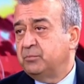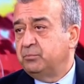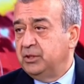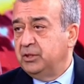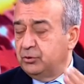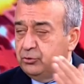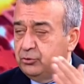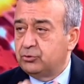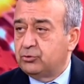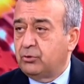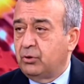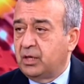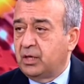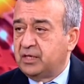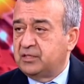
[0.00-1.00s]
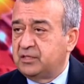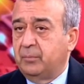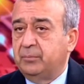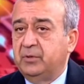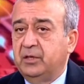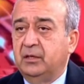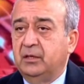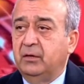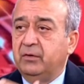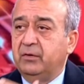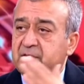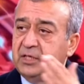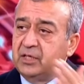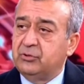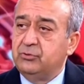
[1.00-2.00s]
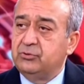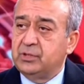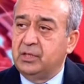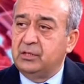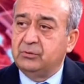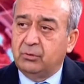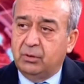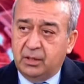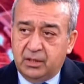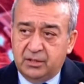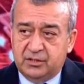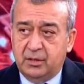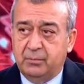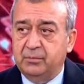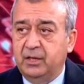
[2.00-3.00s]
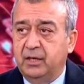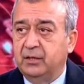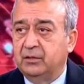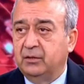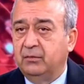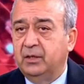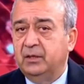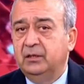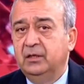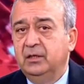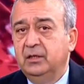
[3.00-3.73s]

1200 dolar hesaplayan da var, 850 dolar hesaplayan hı hı. da var.